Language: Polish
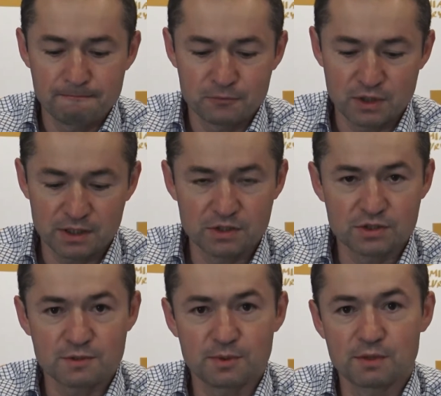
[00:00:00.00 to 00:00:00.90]
Co jakiś
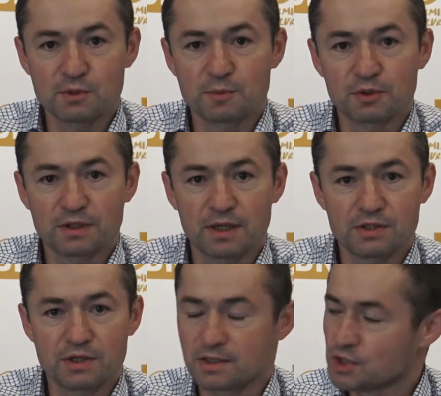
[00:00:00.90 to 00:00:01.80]
czas będziemy spotykali
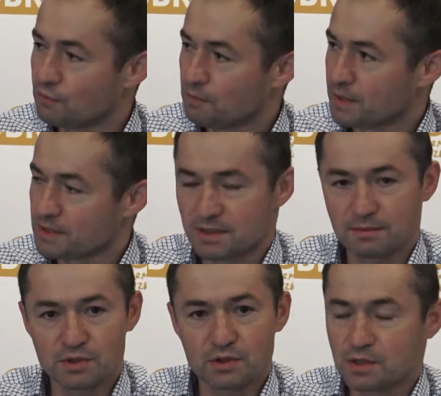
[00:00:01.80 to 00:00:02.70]
się z nowym
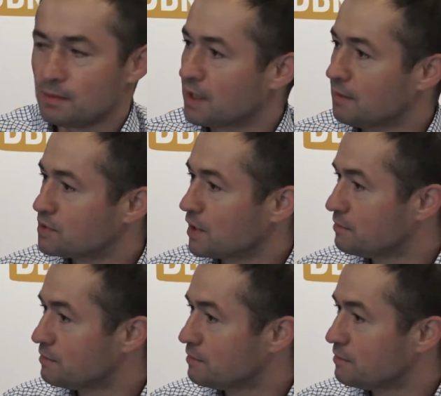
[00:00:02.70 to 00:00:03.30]
prezesem Grzegorzem Lechem.